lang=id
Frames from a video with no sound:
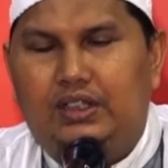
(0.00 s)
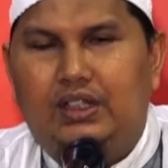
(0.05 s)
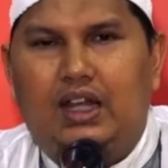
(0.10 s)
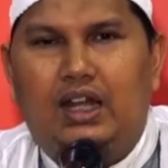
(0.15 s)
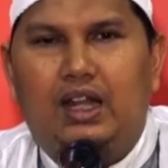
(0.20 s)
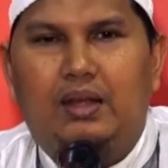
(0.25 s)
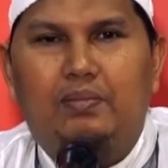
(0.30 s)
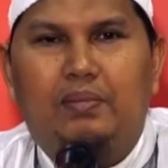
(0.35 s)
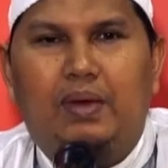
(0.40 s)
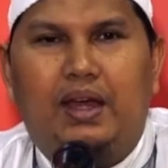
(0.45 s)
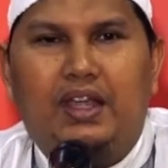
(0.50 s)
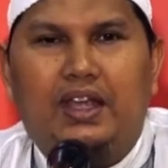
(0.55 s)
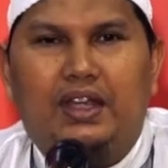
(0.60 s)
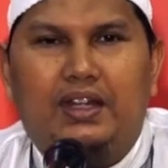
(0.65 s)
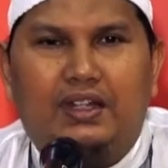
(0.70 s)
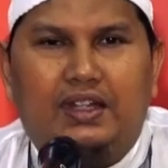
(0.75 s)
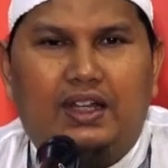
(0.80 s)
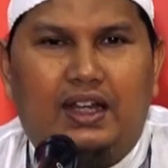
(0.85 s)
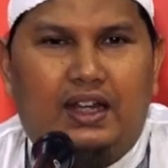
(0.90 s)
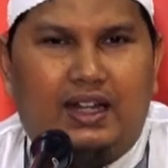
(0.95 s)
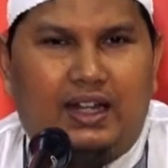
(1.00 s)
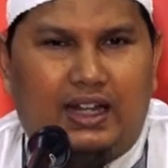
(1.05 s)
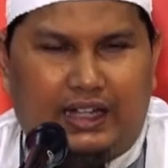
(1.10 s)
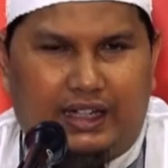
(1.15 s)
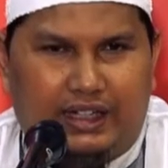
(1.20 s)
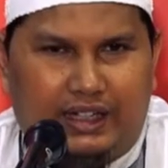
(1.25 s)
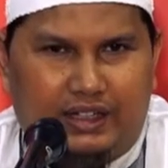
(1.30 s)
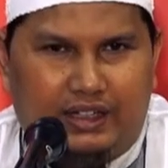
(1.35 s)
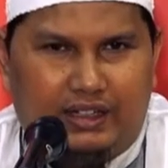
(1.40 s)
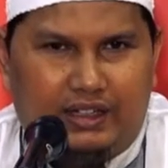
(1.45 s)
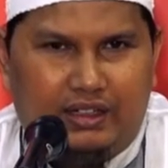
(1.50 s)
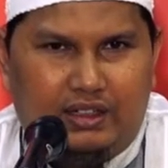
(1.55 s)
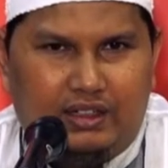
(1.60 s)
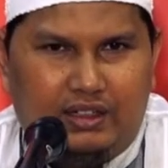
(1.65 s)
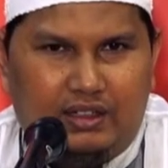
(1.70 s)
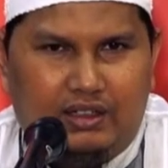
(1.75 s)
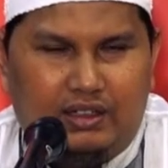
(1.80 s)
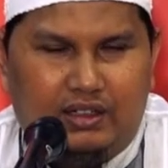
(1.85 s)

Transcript: Di dalam ayat yang lain,